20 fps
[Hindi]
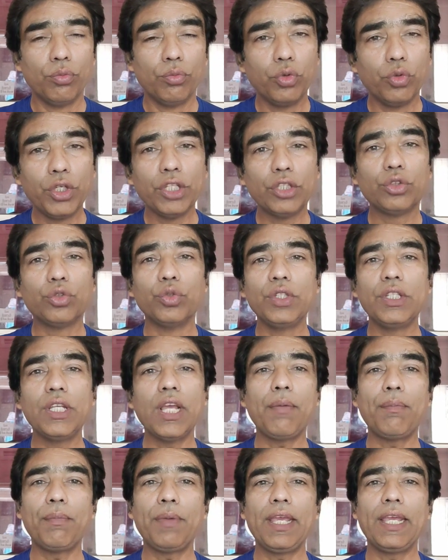पूरी
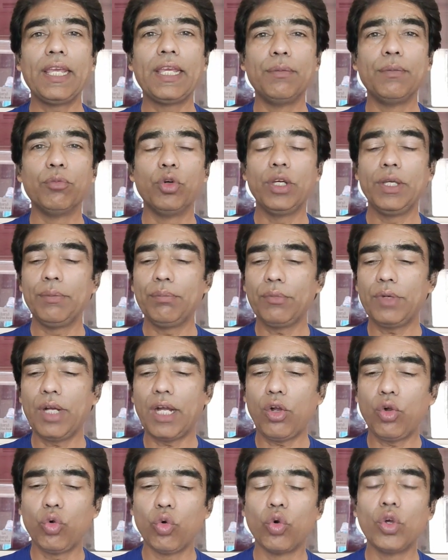दुनिया में हिमोहिम का
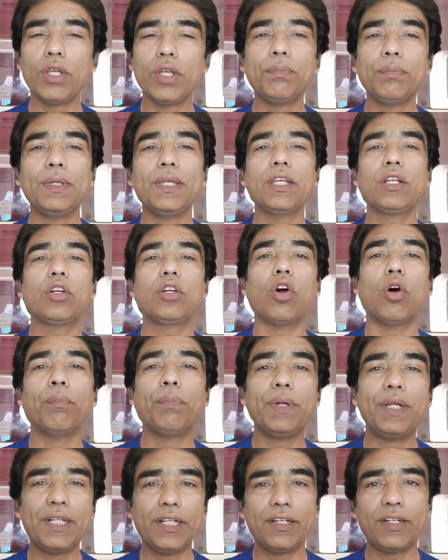कोई भी
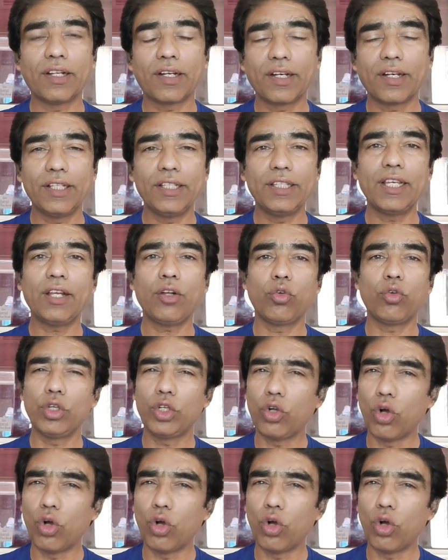कॉम्पिटिटर नहीं है कोई